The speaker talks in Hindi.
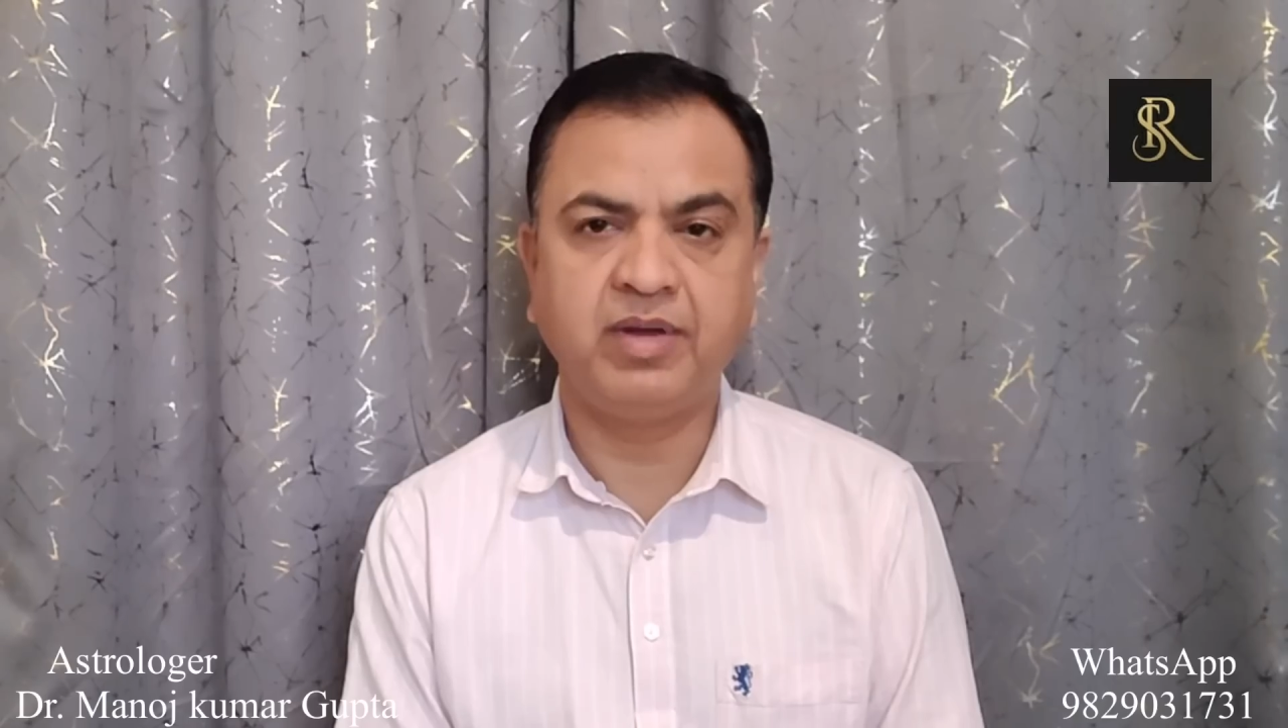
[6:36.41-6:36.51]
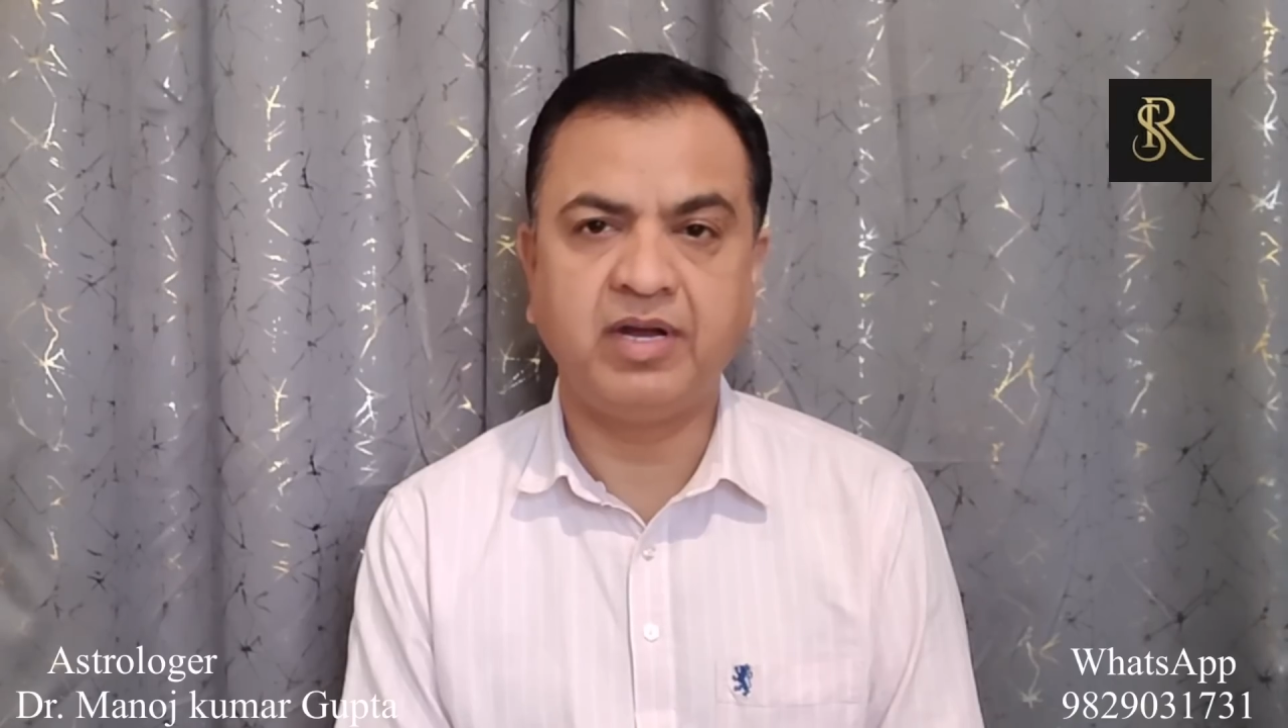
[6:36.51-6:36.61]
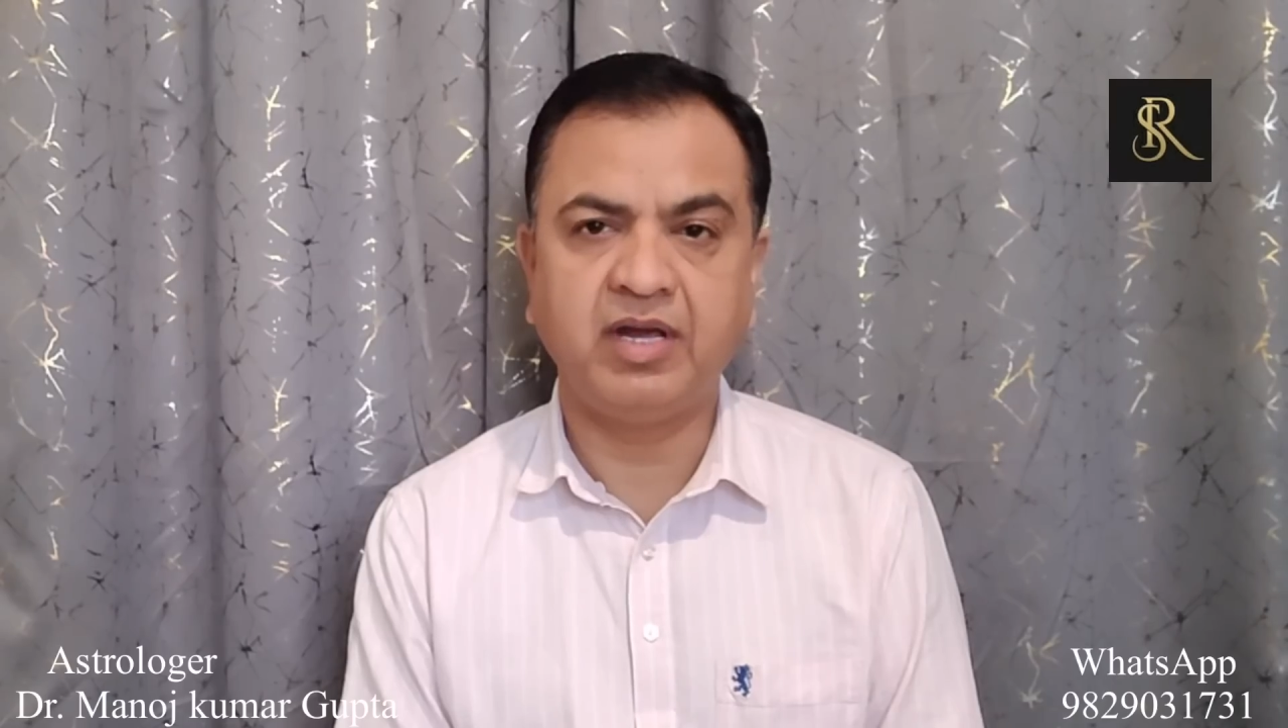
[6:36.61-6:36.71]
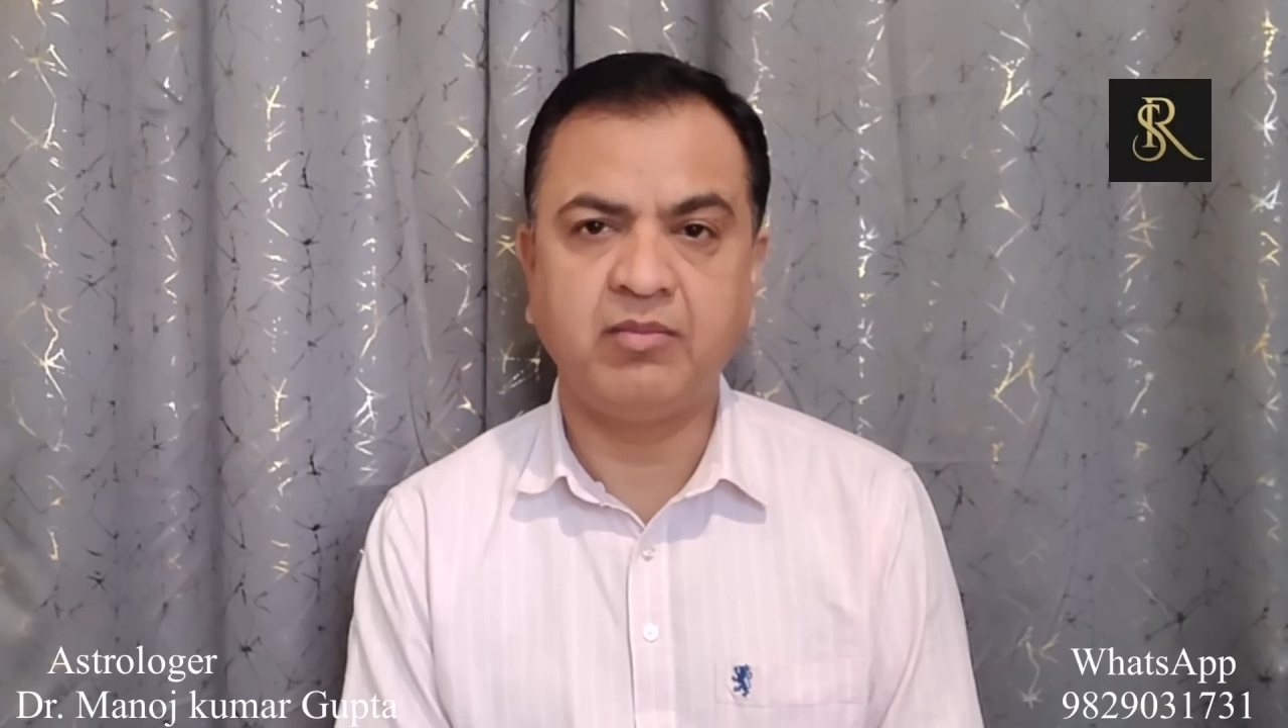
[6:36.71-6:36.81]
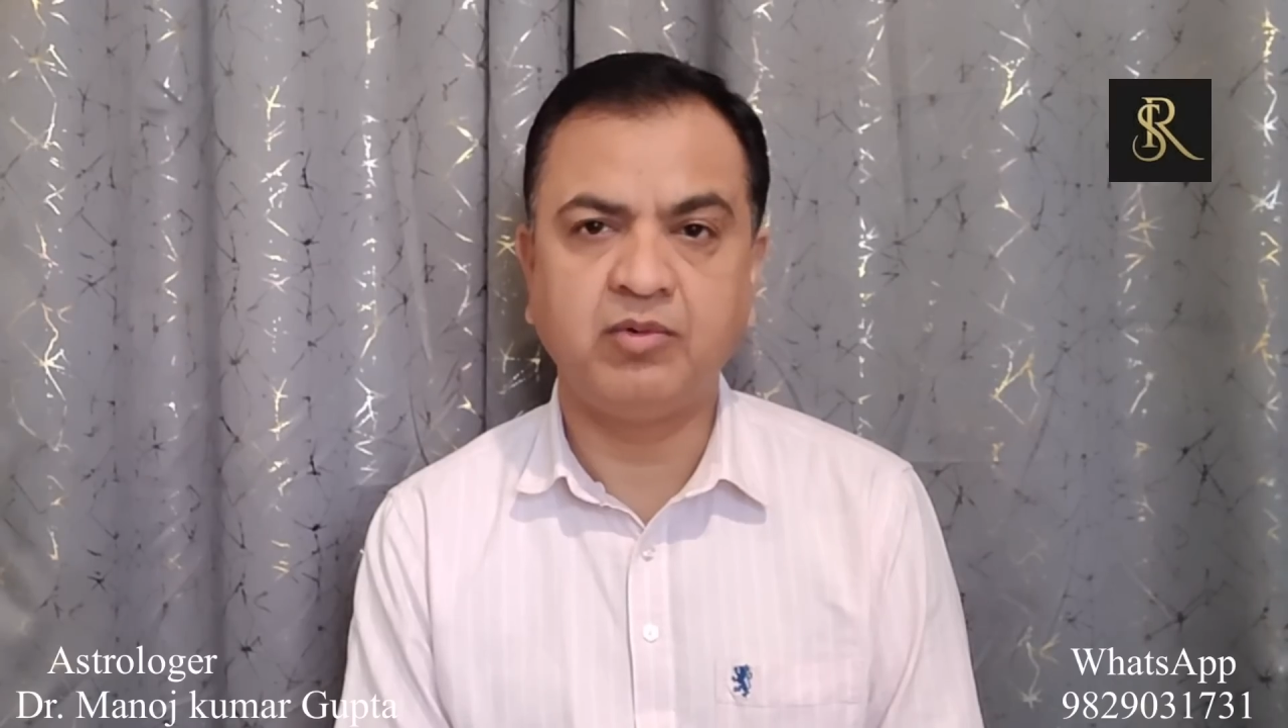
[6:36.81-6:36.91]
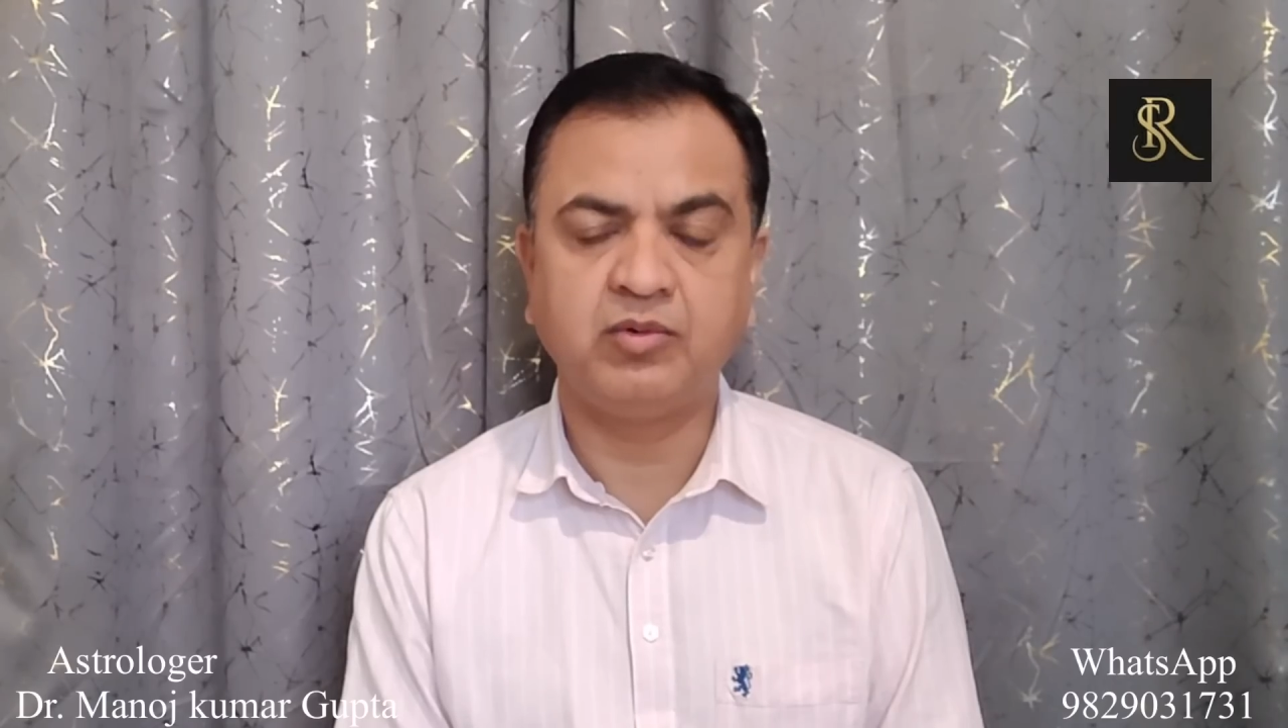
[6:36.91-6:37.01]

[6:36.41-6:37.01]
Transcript: परिणामों